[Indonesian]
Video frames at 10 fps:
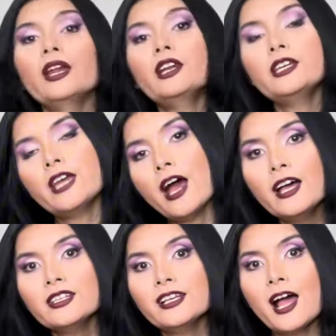Ini
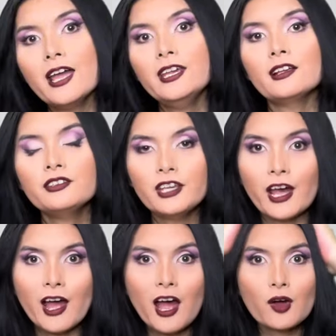dia hasil
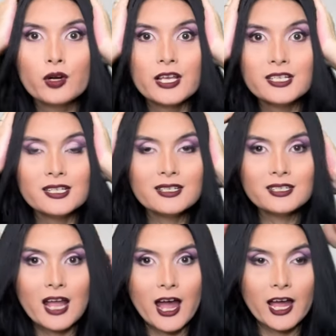akhirnya. Aku udah
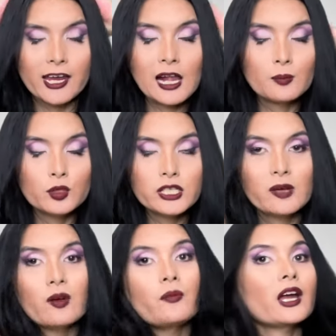selesai rambut
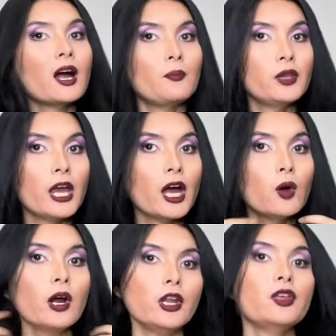sama makeupnya.
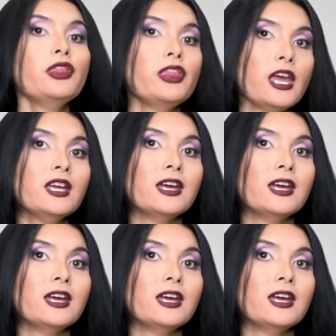What do you think,